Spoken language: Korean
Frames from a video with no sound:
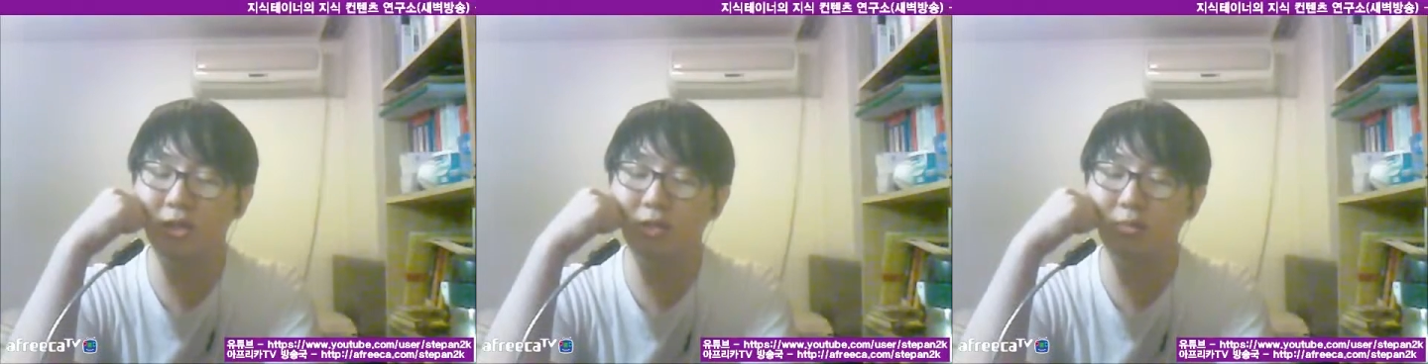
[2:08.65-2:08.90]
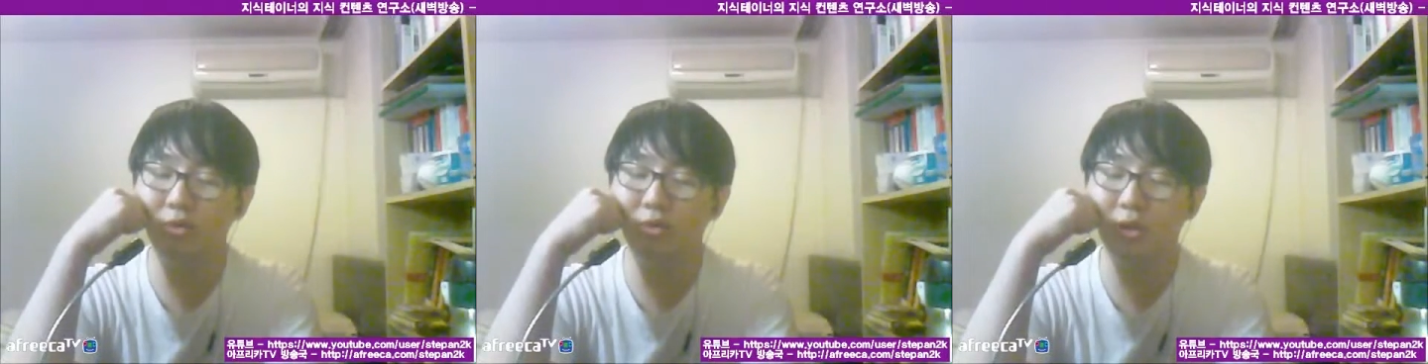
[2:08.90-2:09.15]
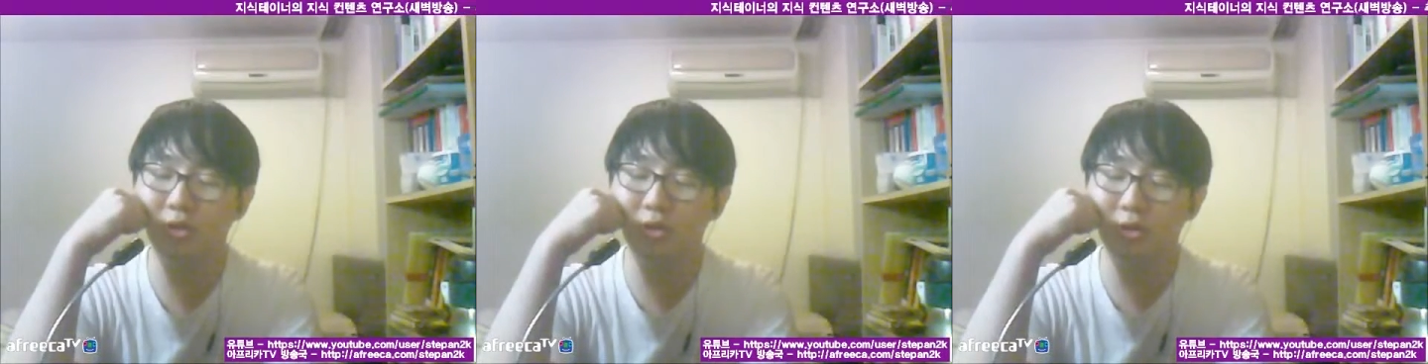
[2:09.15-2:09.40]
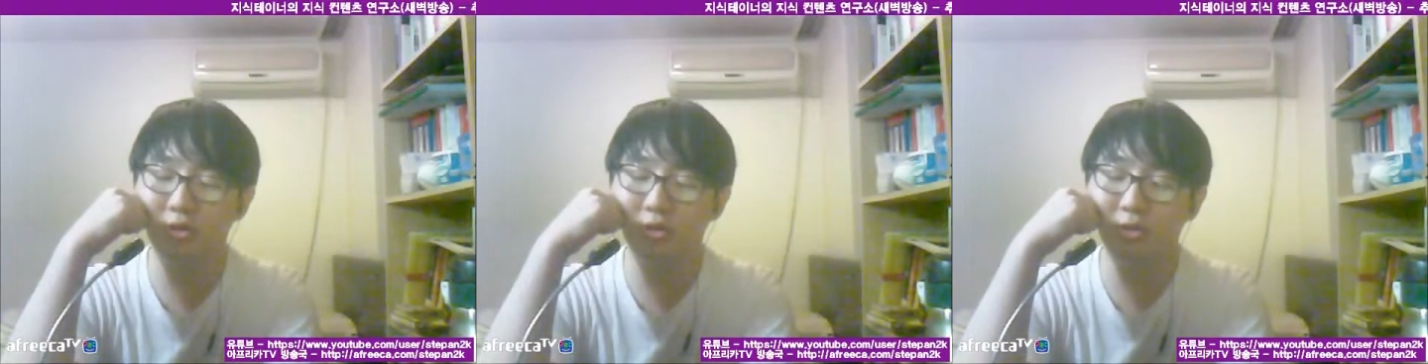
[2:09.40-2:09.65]
얘기를
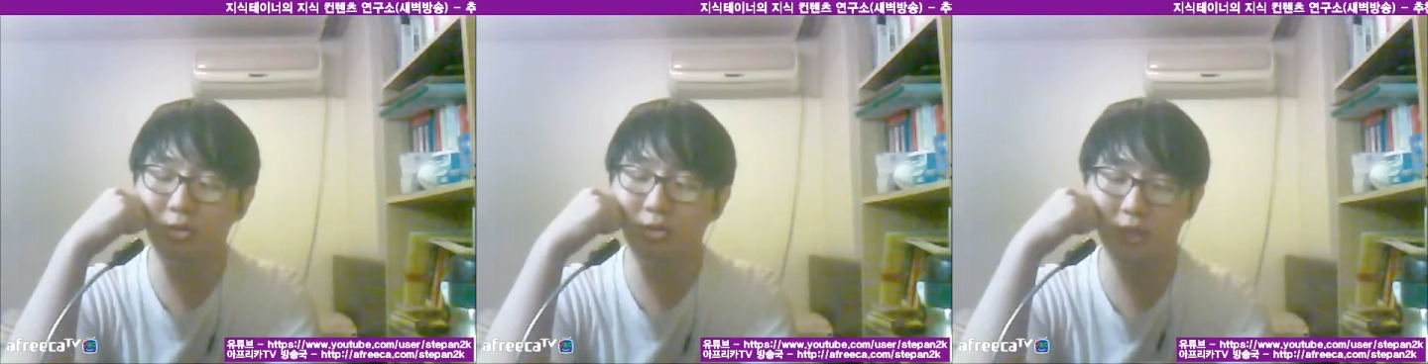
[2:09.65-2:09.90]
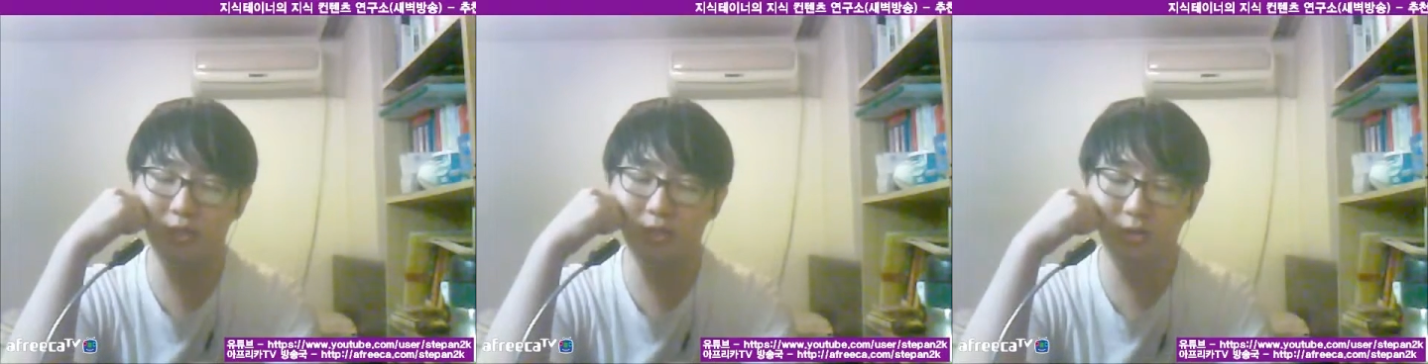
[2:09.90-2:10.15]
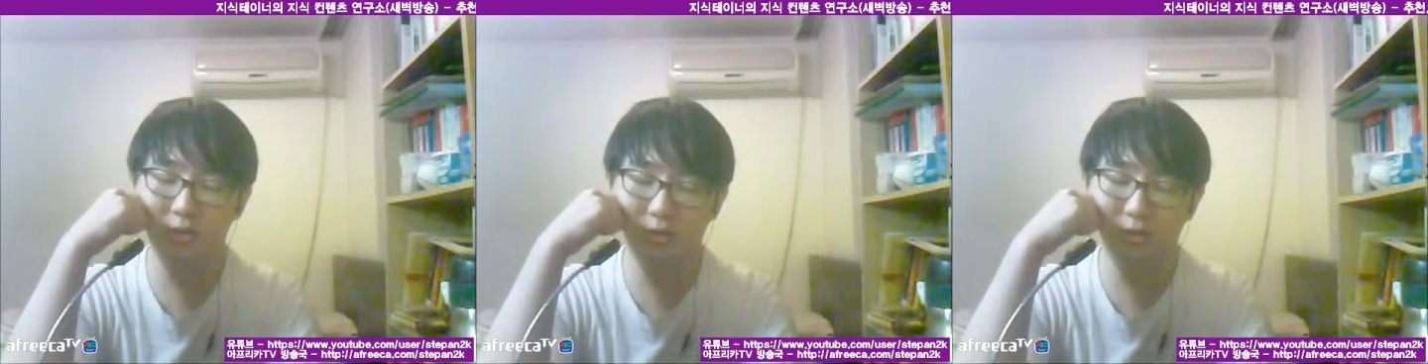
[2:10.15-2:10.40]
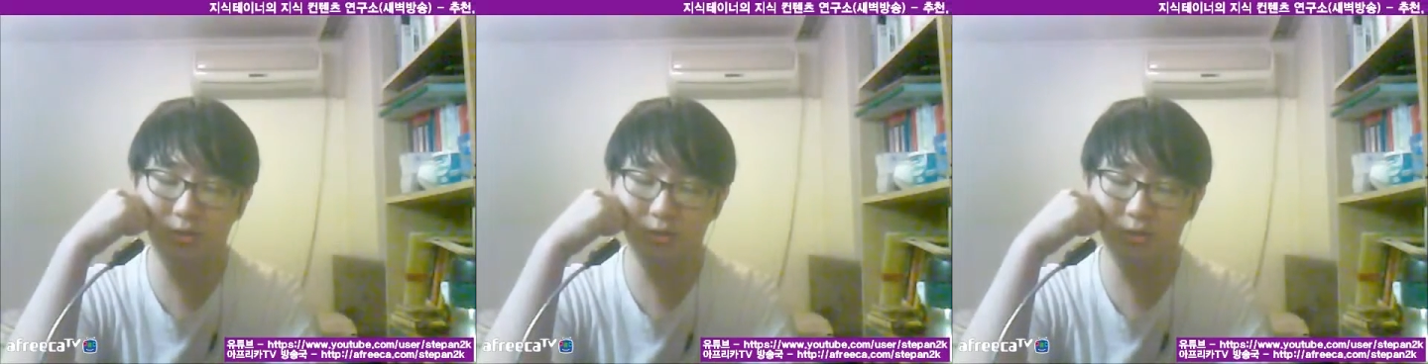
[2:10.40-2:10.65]
못했다
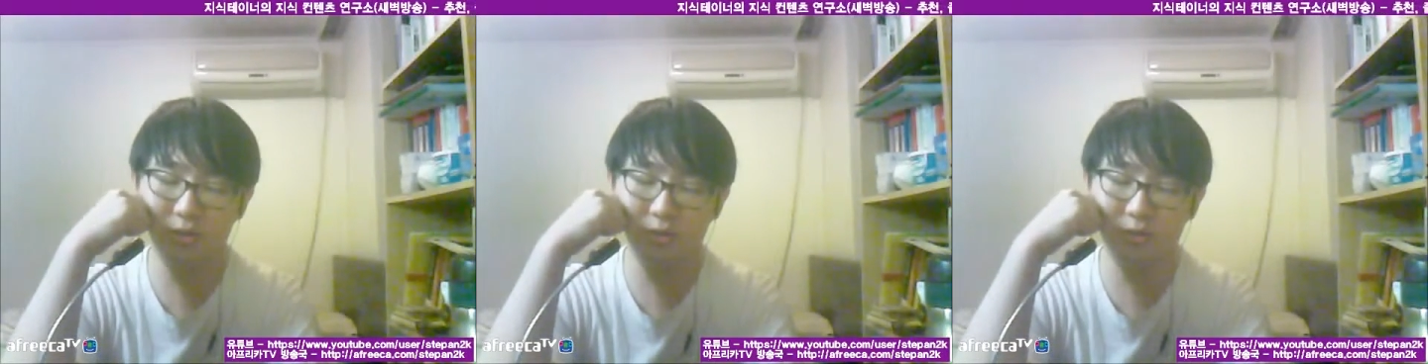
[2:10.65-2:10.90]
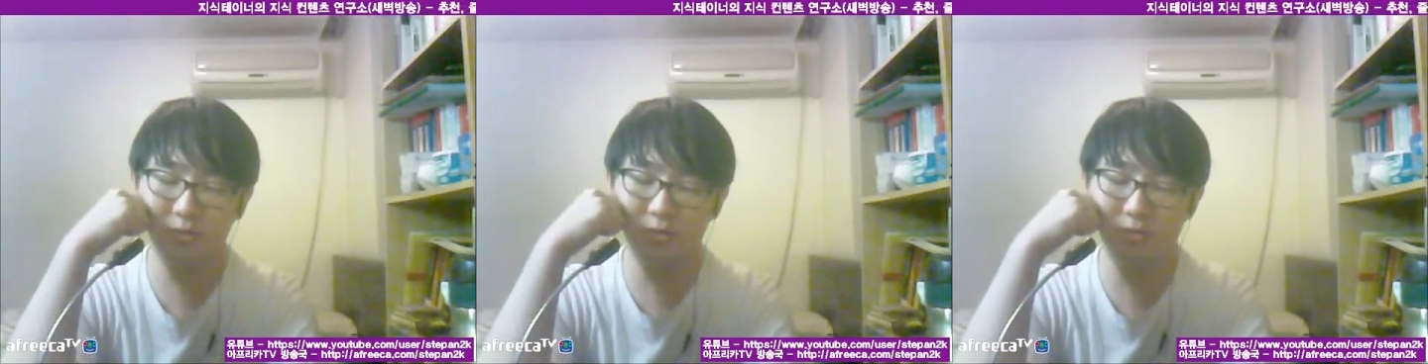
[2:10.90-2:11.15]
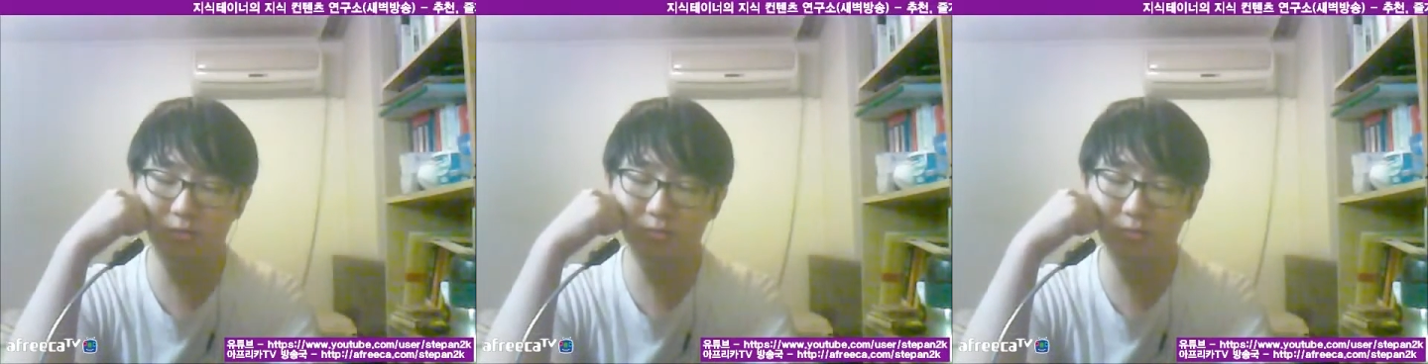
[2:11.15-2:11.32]
못했어요. 그래서